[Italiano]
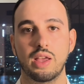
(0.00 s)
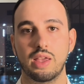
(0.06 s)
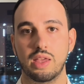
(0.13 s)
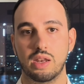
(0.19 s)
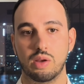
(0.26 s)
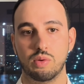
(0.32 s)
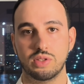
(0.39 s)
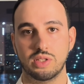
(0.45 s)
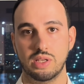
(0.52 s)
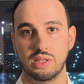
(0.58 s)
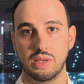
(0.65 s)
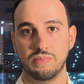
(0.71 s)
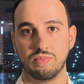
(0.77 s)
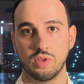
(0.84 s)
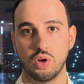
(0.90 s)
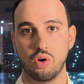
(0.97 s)
i
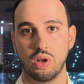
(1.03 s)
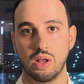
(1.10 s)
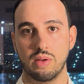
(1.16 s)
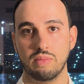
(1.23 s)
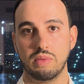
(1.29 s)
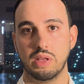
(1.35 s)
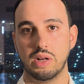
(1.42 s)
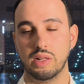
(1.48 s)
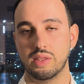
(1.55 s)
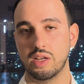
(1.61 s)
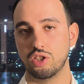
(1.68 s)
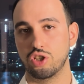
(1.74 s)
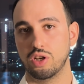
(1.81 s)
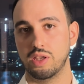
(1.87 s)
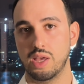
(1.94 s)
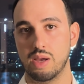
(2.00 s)
requisiti. Ora, in realtà
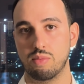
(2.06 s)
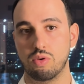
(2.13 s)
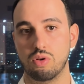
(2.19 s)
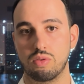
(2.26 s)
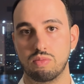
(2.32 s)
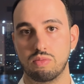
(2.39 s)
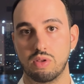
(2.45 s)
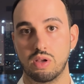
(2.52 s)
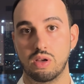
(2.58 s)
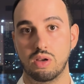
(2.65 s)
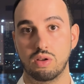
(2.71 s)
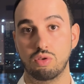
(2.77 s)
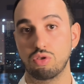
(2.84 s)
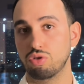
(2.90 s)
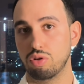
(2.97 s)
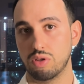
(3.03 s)
cerchiamo eh,
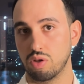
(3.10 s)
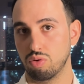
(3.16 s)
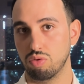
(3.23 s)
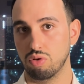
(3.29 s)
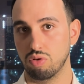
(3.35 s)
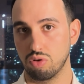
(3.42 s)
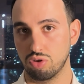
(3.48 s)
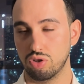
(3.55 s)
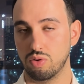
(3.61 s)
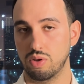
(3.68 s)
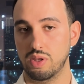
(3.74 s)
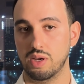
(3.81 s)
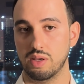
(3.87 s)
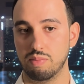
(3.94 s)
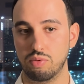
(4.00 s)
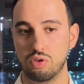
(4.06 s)
non soltanto un coach, quindi
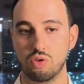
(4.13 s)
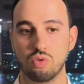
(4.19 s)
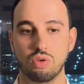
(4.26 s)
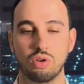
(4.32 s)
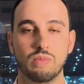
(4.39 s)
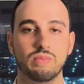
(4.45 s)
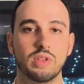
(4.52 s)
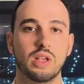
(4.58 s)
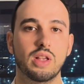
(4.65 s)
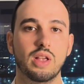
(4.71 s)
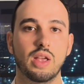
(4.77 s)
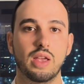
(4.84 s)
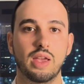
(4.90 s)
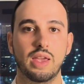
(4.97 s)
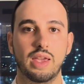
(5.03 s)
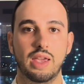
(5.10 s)
anche più di uno,
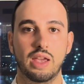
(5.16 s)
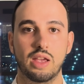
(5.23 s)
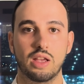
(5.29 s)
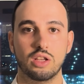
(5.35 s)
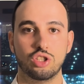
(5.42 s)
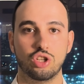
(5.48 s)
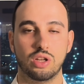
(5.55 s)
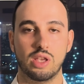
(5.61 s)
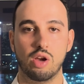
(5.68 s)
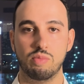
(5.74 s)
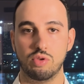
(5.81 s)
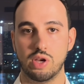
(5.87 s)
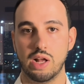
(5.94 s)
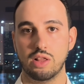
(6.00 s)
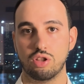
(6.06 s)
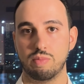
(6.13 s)
e cerchiamo più
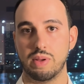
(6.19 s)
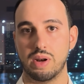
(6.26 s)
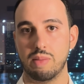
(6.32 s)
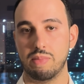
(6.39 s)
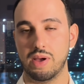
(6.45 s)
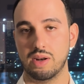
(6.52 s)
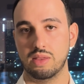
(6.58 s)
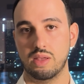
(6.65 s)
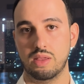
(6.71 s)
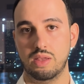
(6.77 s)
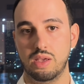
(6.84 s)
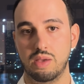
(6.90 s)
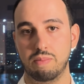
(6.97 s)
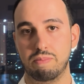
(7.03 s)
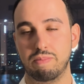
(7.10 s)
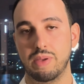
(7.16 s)
che altro per la parte
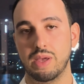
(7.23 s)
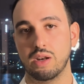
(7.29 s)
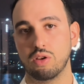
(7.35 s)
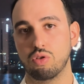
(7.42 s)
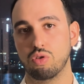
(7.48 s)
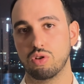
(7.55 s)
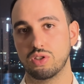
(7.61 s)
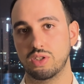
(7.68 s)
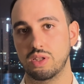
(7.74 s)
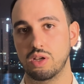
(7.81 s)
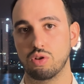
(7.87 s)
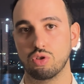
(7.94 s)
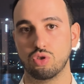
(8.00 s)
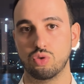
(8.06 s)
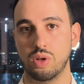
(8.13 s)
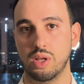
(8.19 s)
di percorsi di
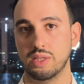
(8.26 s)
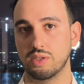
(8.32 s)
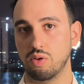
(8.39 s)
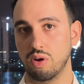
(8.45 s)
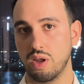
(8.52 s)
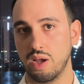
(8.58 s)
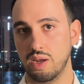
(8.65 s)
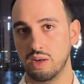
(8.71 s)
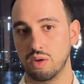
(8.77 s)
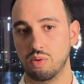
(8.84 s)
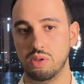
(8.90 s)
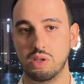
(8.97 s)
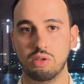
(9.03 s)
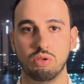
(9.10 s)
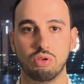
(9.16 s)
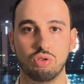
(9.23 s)
consulenza online,
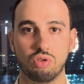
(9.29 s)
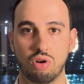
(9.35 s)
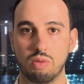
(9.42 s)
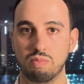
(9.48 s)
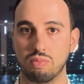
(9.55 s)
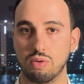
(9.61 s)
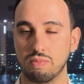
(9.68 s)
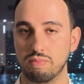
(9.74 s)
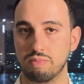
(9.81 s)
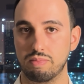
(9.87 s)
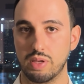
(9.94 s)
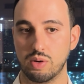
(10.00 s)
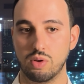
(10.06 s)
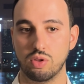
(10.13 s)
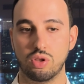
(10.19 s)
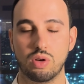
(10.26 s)
quindi non troppo
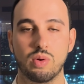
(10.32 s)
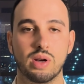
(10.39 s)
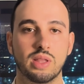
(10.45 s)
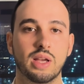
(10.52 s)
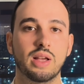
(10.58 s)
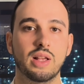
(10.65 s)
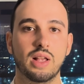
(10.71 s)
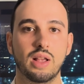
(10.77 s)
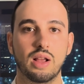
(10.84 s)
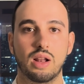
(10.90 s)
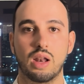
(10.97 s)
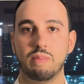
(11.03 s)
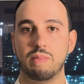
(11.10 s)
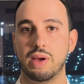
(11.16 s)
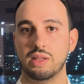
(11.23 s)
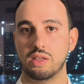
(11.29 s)
per quanto riguarda
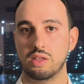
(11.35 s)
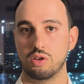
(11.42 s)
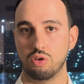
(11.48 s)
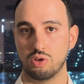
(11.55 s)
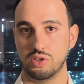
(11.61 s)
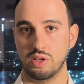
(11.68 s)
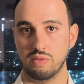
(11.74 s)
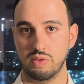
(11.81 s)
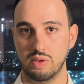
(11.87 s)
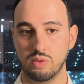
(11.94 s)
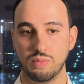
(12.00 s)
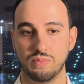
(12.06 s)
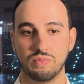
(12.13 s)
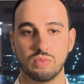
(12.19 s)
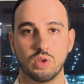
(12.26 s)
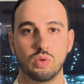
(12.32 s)
la parte di corsi al vivo,
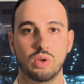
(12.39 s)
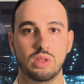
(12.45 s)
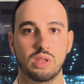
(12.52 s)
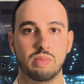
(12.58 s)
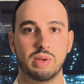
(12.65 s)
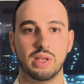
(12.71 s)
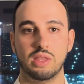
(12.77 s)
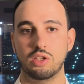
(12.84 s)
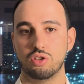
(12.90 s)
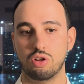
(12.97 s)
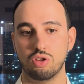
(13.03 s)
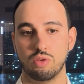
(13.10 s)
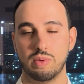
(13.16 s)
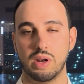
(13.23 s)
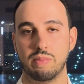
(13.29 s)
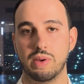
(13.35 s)
quindi perché di solito
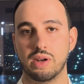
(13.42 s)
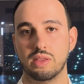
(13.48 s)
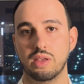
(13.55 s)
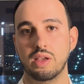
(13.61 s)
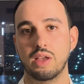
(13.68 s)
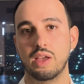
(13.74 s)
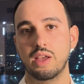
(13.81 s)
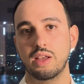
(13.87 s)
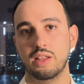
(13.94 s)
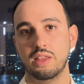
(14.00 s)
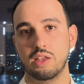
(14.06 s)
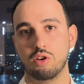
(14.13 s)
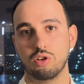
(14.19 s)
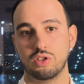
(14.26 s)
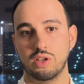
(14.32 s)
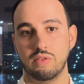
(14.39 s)
per la parte di
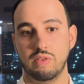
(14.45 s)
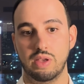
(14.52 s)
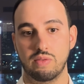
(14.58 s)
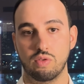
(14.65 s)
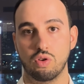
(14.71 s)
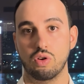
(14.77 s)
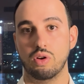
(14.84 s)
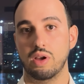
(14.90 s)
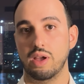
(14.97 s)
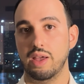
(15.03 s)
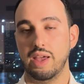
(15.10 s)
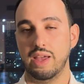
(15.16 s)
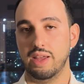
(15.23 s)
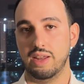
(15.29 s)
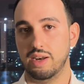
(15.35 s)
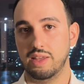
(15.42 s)
corsi al vivo
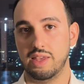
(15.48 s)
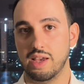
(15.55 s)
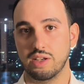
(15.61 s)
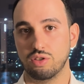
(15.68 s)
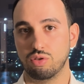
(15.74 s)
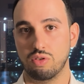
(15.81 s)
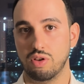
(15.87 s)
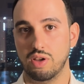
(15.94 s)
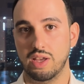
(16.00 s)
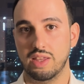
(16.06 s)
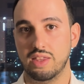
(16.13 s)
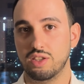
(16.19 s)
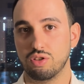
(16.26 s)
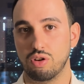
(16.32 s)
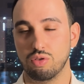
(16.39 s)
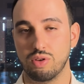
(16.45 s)
è richiesto è eh, di
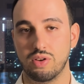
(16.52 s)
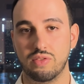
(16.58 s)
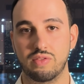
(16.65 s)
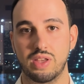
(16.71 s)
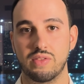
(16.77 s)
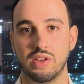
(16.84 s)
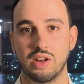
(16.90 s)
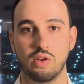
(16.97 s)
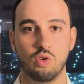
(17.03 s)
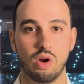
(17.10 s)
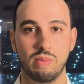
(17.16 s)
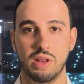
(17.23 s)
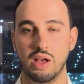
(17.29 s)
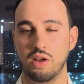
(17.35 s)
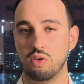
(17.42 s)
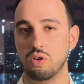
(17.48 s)
solito vivere o a
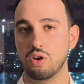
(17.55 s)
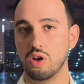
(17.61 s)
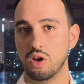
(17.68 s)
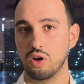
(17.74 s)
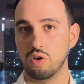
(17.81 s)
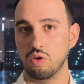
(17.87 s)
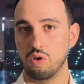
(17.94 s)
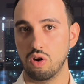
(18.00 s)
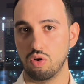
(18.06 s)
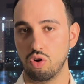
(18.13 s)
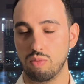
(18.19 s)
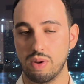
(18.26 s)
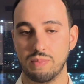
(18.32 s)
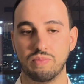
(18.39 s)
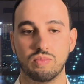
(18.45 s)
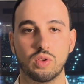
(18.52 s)
Milano o a
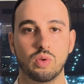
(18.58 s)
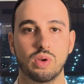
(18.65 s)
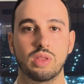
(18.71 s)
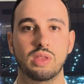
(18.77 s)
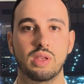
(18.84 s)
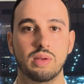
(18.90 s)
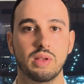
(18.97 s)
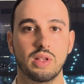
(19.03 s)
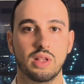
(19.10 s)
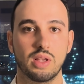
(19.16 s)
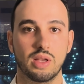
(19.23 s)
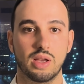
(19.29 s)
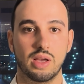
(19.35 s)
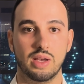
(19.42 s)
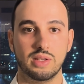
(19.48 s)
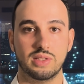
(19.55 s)
Roma, quindi
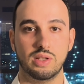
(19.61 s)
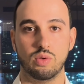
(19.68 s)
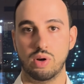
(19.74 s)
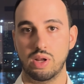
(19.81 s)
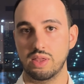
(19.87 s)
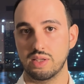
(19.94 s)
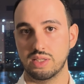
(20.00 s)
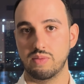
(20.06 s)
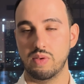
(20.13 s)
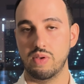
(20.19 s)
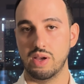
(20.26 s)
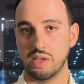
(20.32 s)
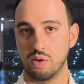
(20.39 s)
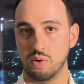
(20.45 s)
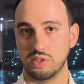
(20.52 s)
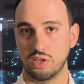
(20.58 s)
eh, sicuramente se vivi
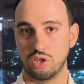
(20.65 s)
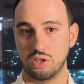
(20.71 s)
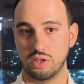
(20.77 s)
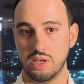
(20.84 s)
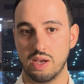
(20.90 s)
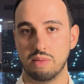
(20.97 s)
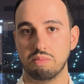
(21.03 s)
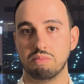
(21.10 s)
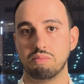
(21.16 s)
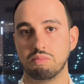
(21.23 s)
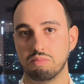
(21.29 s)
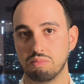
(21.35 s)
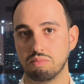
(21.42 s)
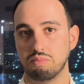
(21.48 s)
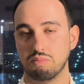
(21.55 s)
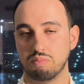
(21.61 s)
anche in questa città
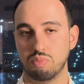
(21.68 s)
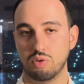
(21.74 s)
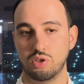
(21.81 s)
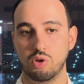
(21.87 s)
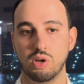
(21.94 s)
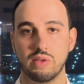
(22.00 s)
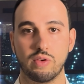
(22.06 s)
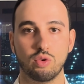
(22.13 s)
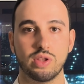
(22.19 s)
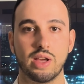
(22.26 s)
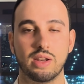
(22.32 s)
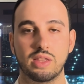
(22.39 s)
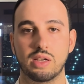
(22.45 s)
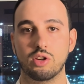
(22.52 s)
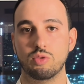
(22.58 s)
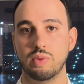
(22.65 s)
possiamo anche
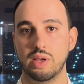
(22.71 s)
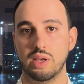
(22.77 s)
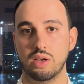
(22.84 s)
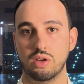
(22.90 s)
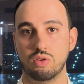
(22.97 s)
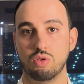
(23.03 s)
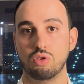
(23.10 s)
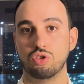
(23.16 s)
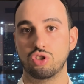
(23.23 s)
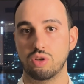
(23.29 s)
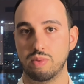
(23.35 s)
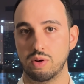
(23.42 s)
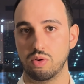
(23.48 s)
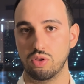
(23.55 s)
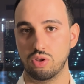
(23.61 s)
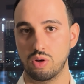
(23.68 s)
valutarti come coach per
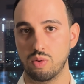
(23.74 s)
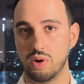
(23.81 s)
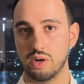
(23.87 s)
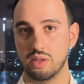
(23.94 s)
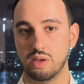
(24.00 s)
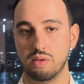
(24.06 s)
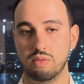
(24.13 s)
quanto riguarda